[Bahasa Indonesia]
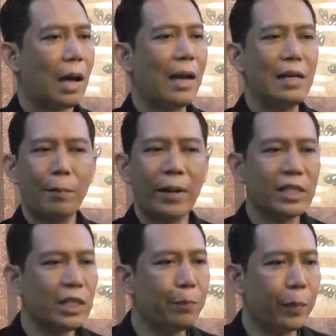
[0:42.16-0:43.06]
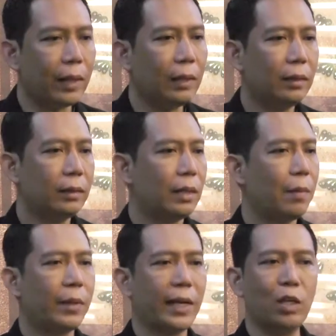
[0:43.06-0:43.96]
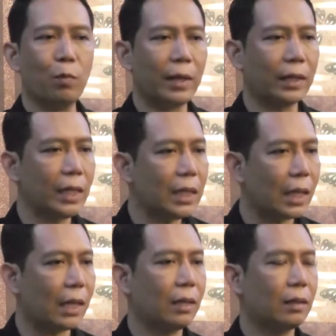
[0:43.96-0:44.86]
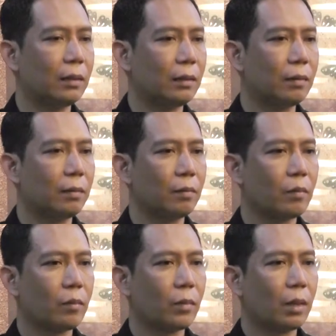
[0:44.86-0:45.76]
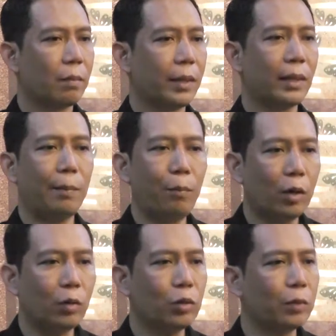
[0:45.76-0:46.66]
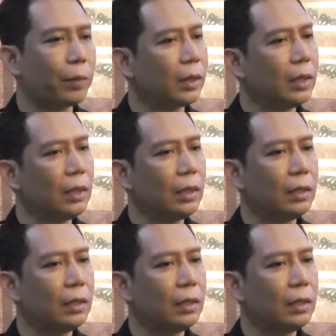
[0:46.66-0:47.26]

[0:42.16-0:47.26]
Hal yang paling simpel dalam kehidupan kita, mental block itu seperti